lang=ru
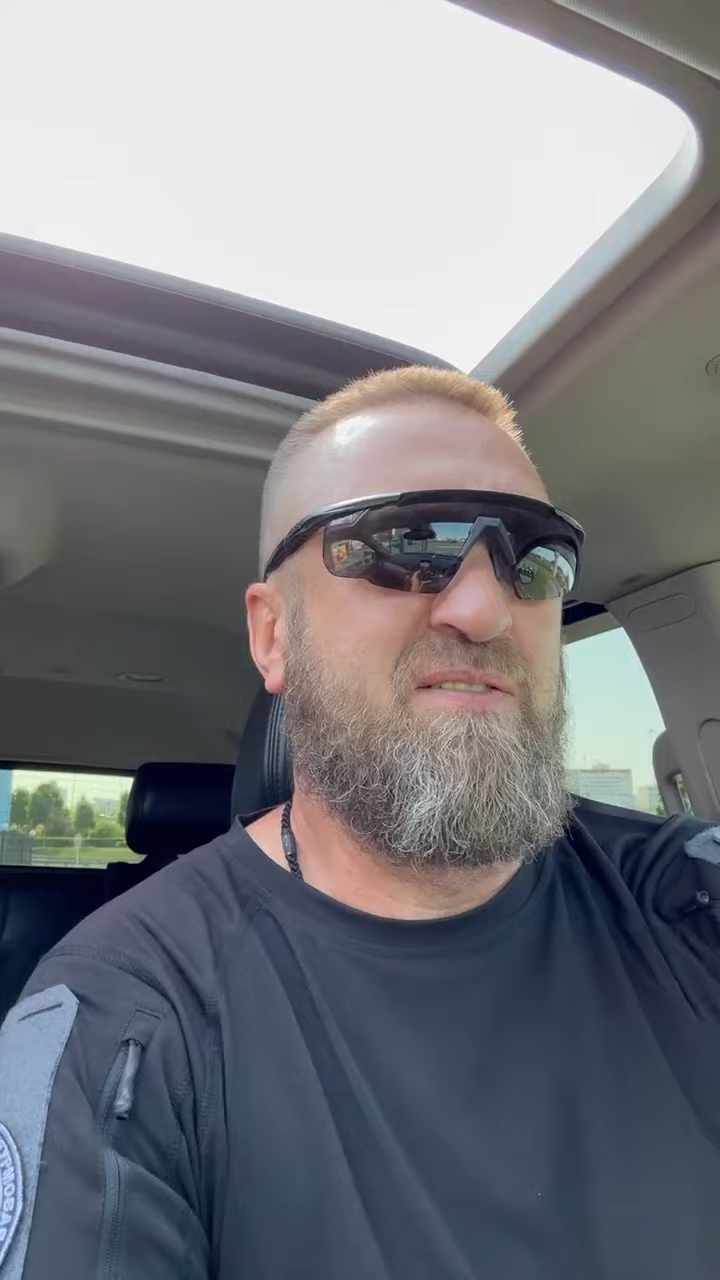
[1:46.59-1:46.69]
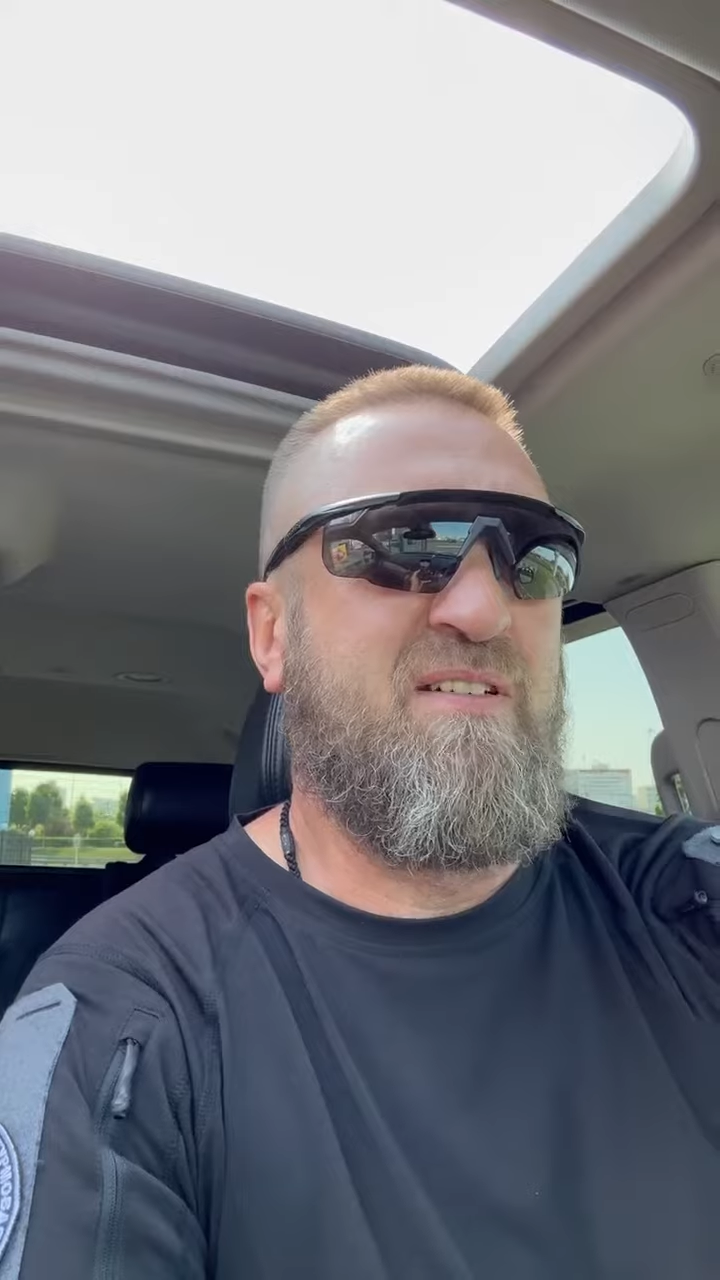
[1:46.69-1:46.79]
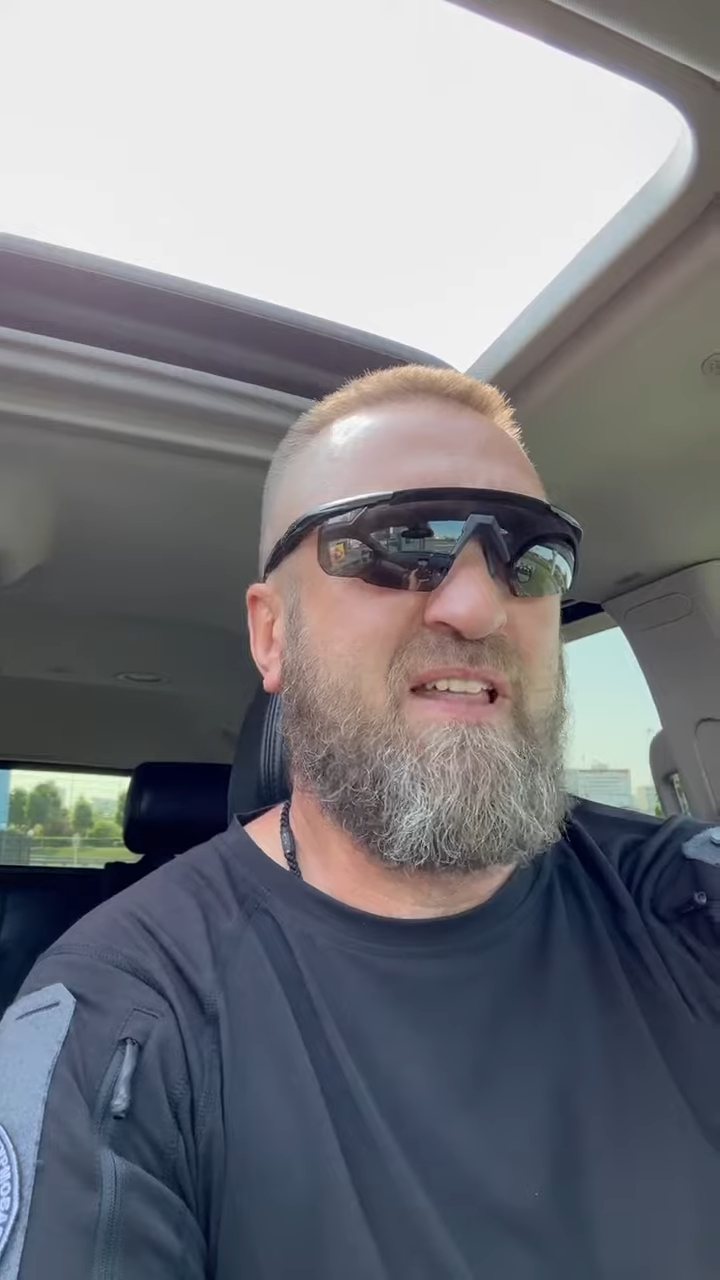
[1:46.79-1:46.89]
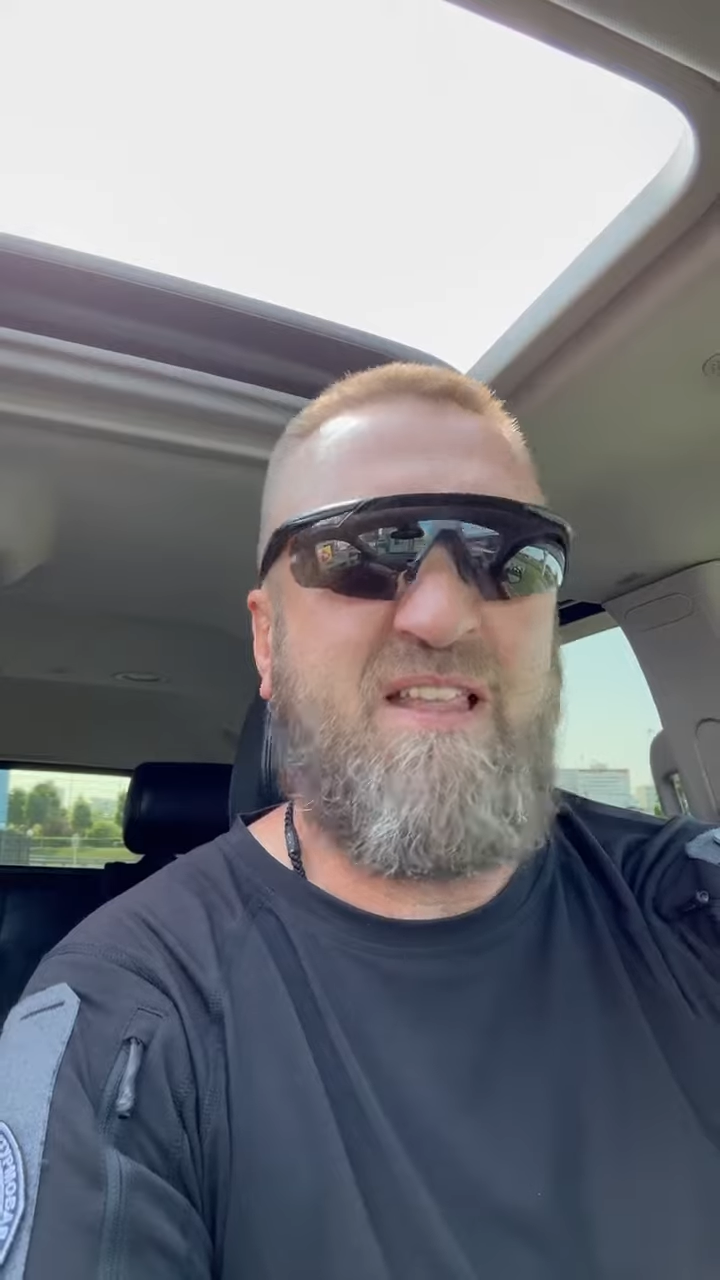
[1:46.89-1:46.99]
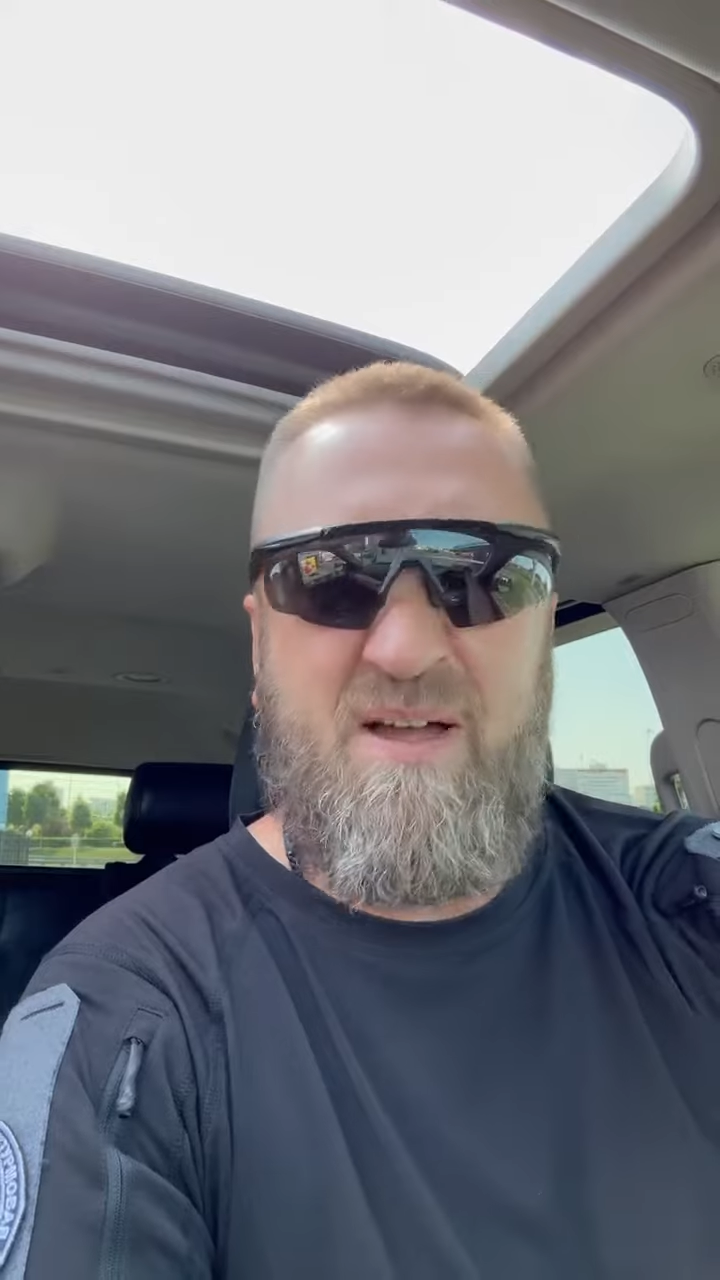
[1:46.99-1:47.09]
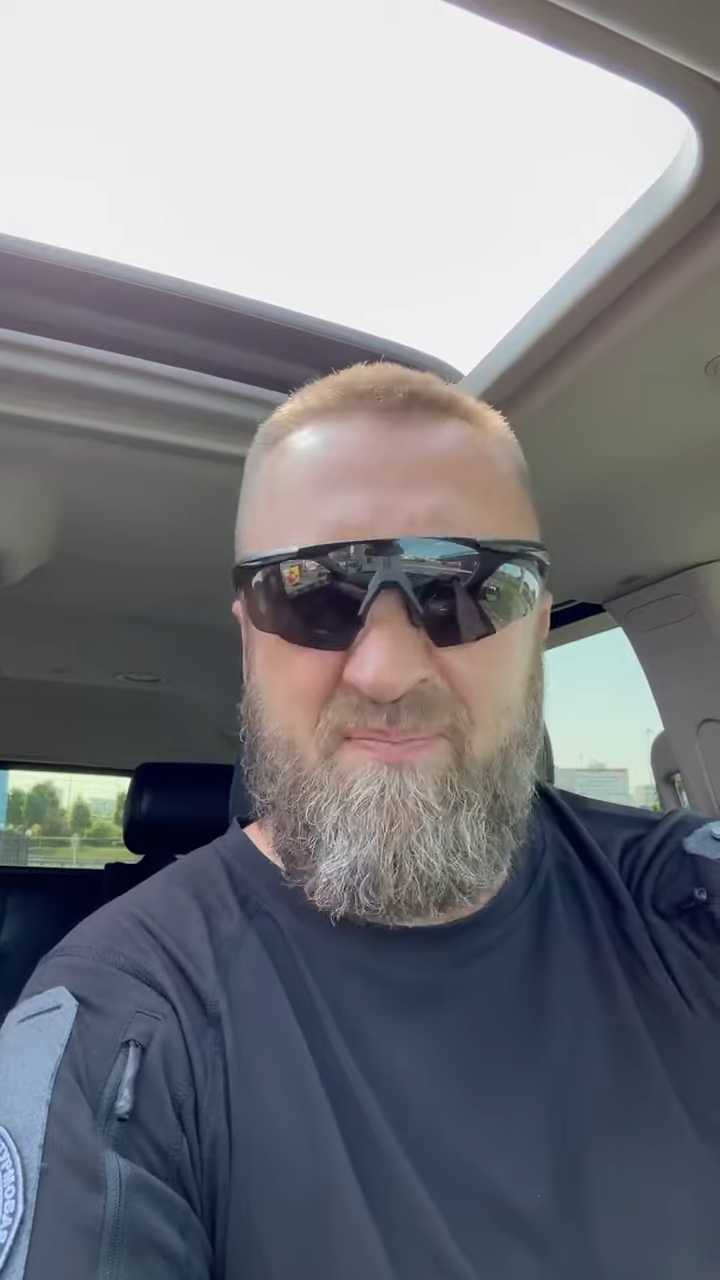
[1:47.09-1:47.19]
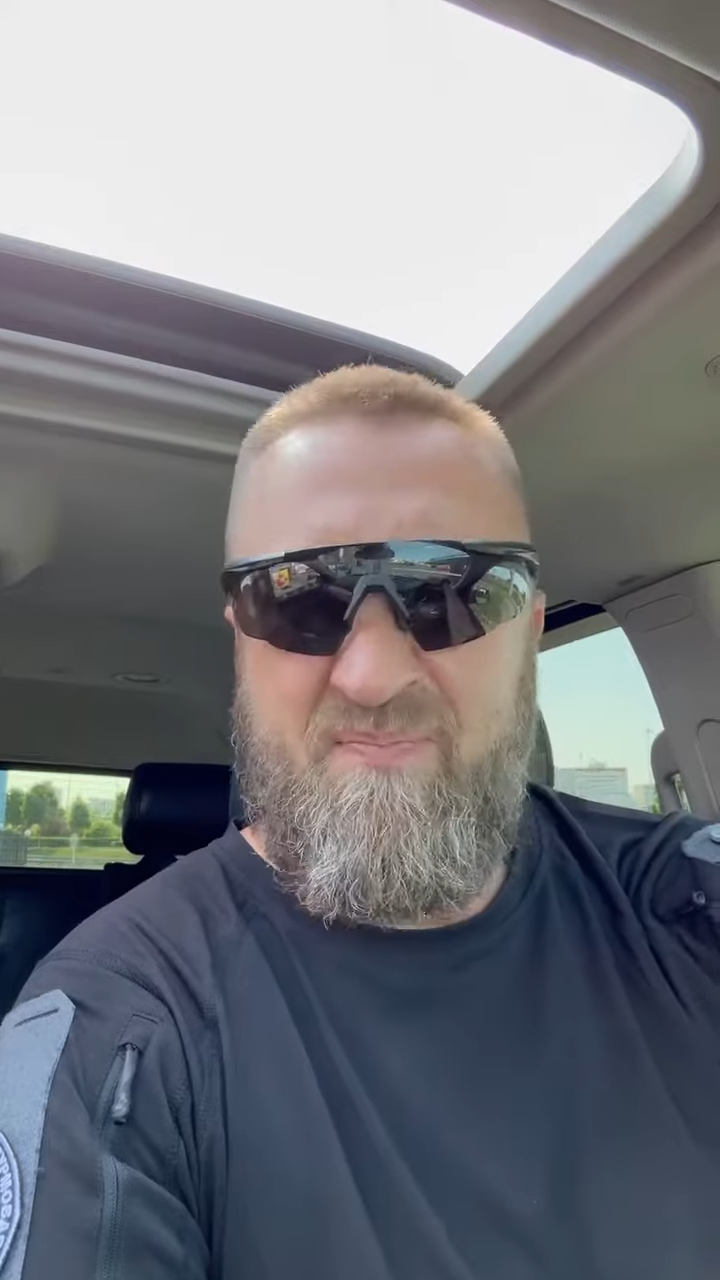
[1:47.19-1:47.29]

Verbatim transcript: война,